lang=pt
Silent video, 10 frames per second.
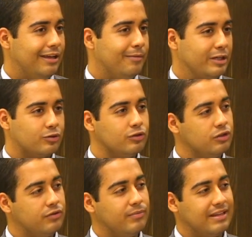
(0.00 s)
Mas quando
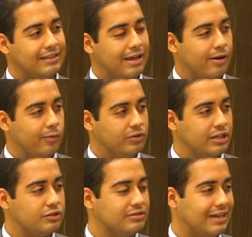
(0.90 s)
nós vamos até o
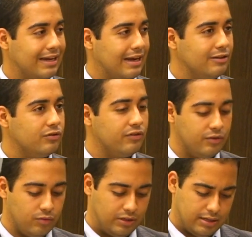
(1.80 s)
texto sagrado, nós
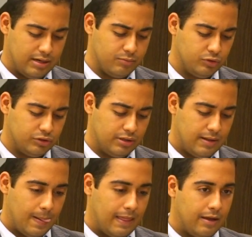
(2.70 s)
encontramos
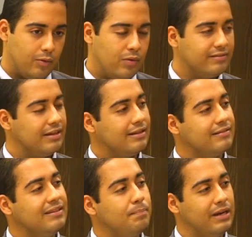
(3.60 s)
uma certa
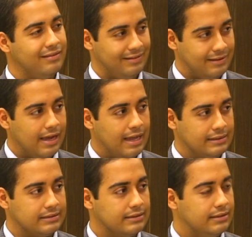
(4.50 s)

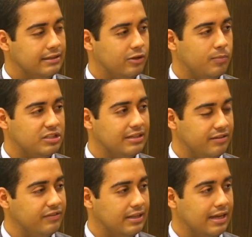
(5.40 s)
simplicidade e
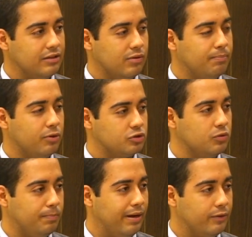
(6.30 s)
objetividade do
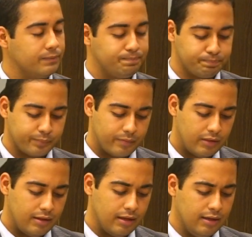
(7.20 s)
apóstolo Paulo.
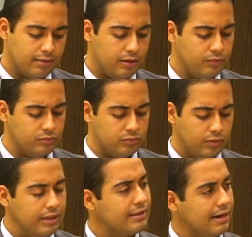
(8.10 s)
Então, do
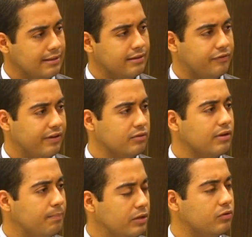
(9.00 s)
que trata de fato o
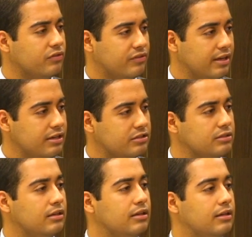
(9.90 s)
capítulo
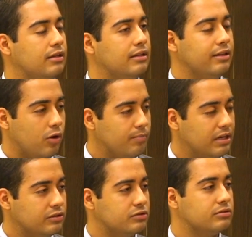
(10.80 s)
6 de Romanos,